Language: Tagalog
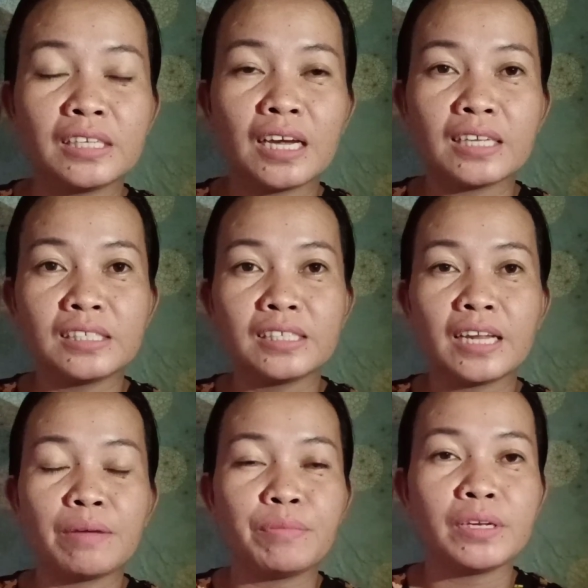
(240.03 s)
niya at
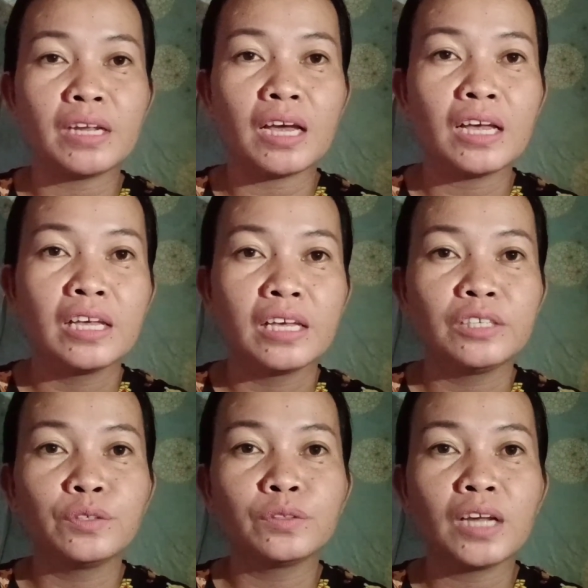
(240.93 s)
sinabi na
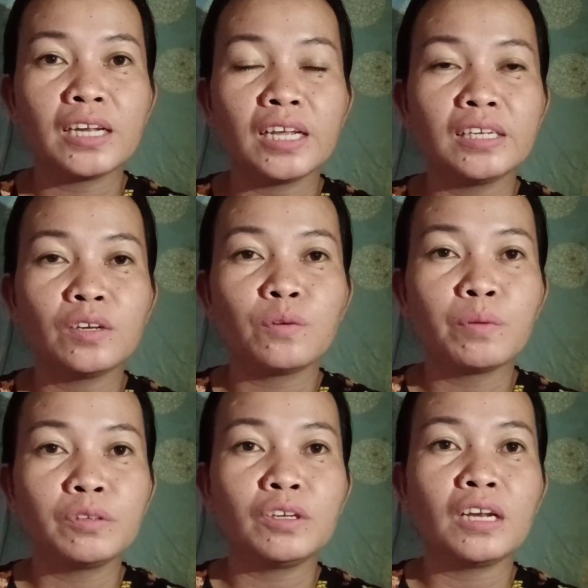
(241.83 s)
yung nanay daw
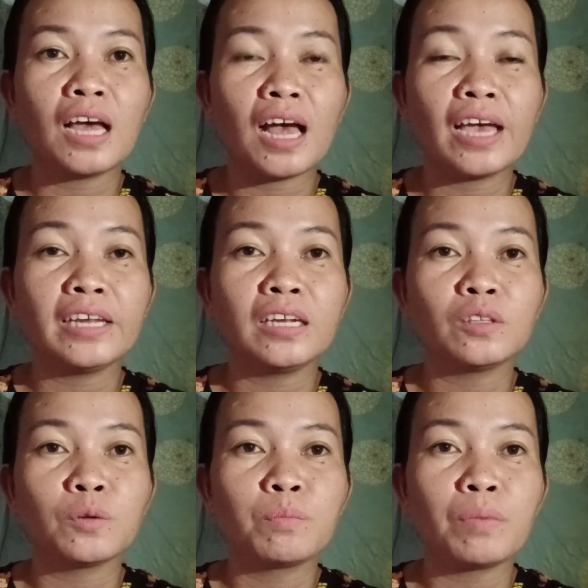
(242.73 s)
Manila ay
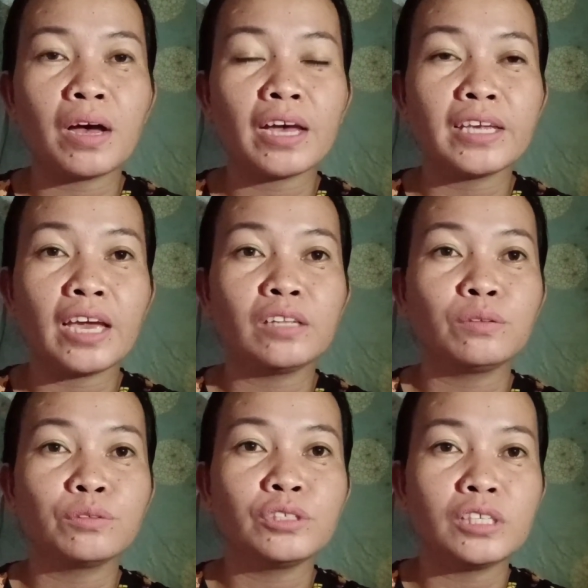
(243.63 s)
natumba kaya
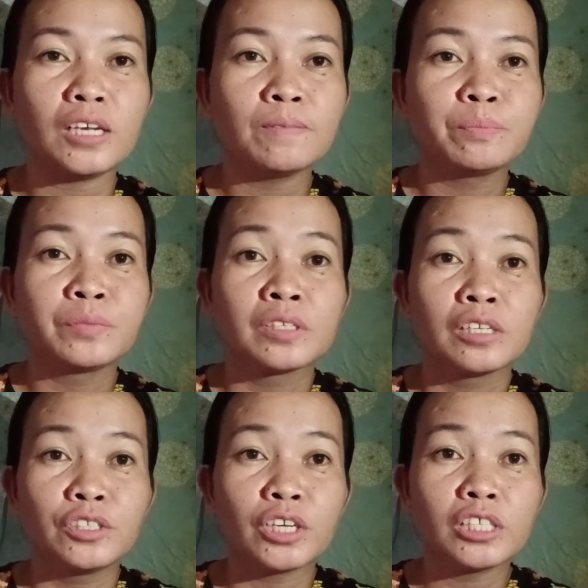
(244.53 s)
itong si
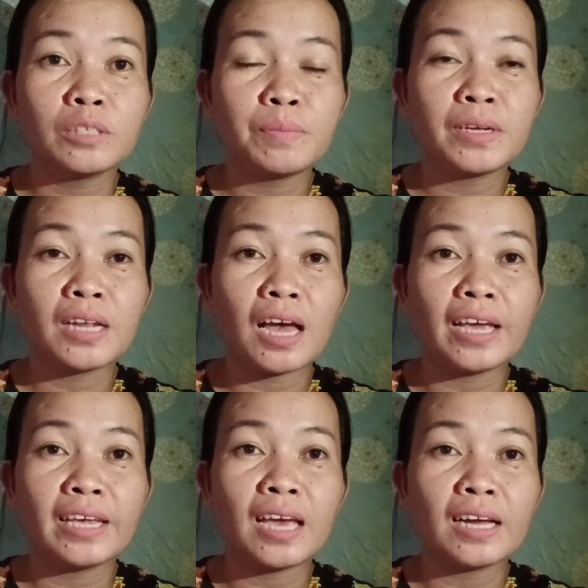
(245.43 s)
Jasmine
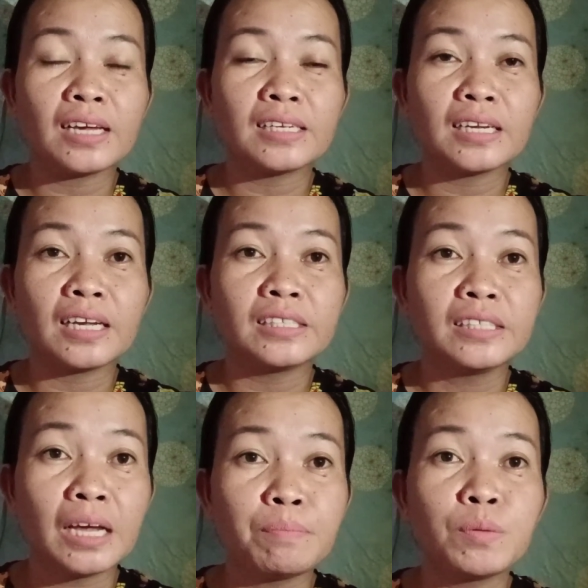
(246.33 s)
ay agad-agad
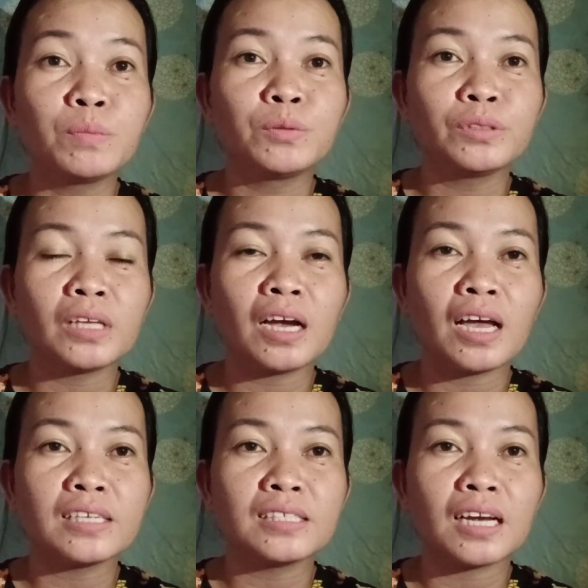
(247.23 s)
na pumunta
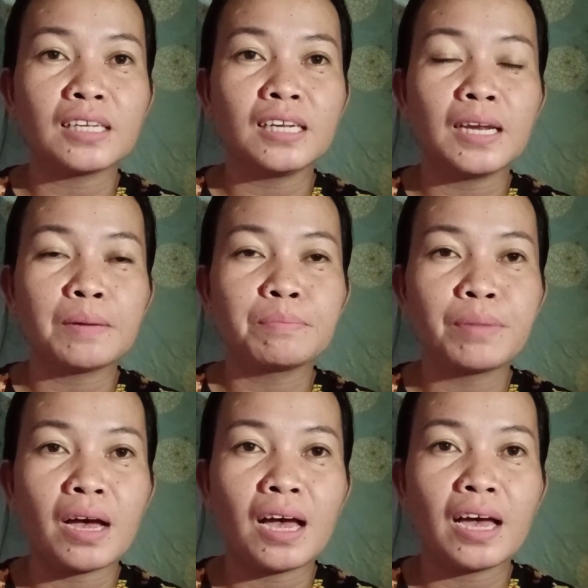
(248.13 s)
nga sa kanilang
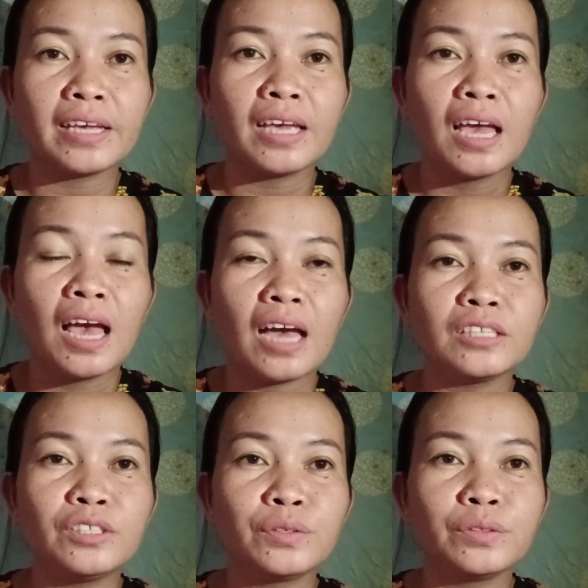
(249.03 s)
bahay
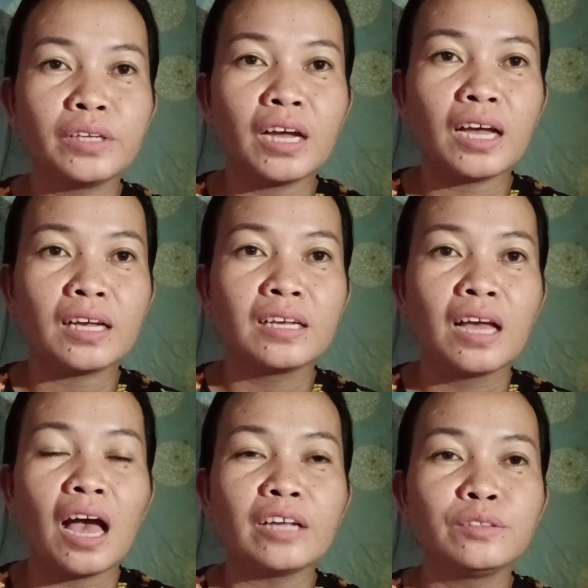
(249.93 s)
at yun nga
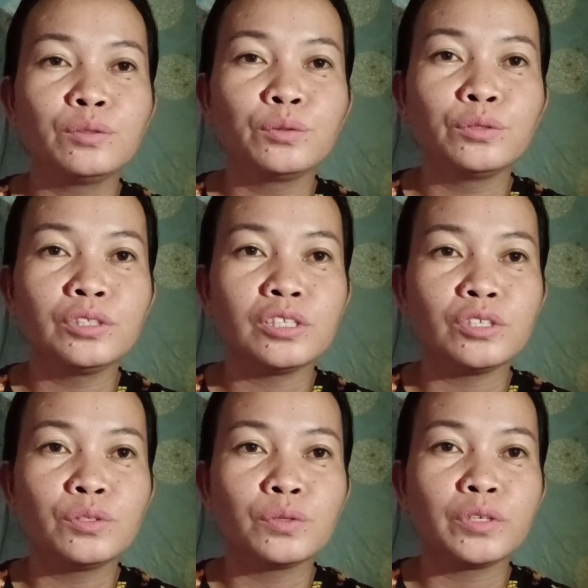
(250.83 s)
andun si
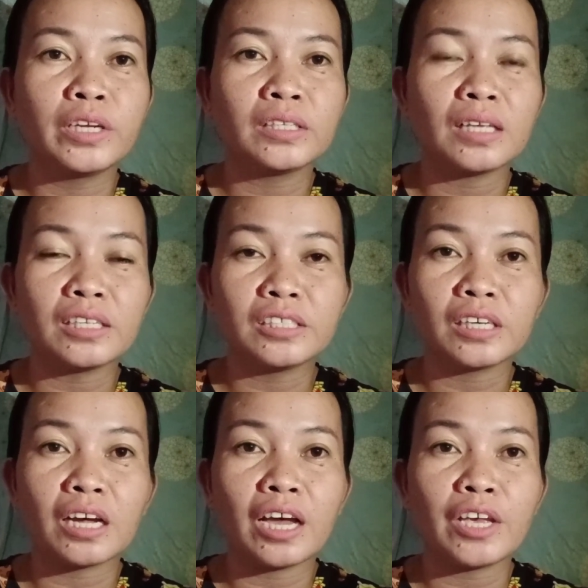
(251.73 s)
Juliet at
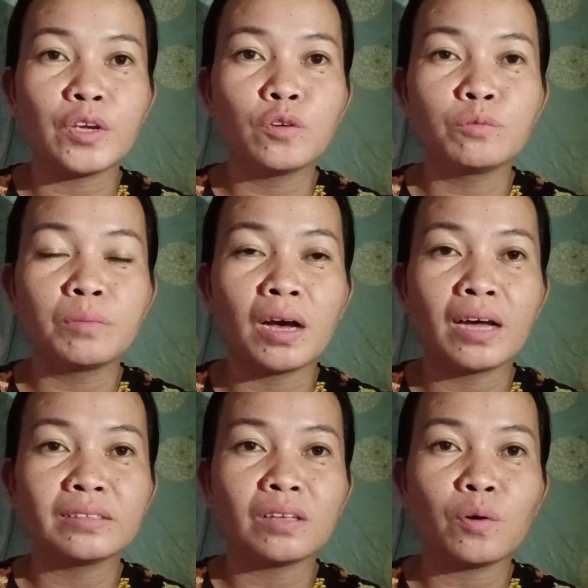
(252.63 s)
saka yung
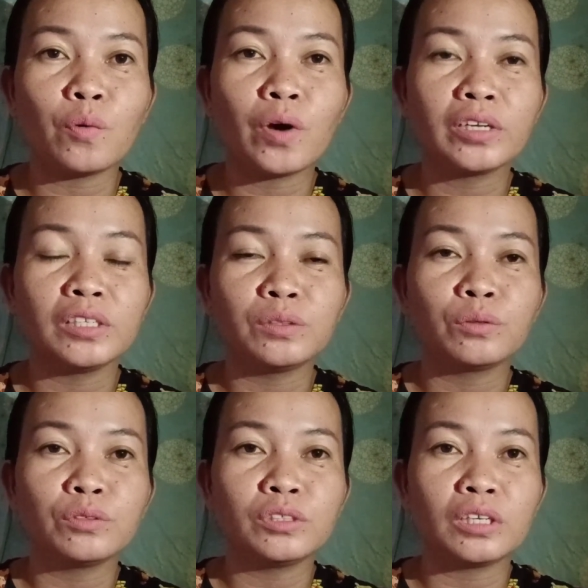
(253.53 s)
mga tauhan
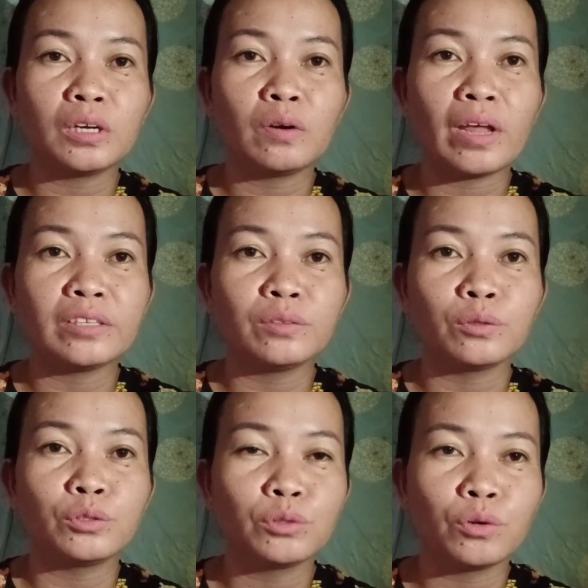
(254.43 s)
nitong si
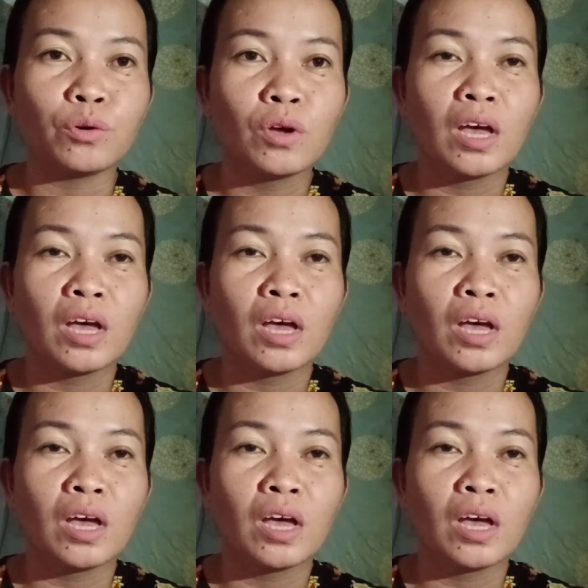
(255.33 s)
Rolando so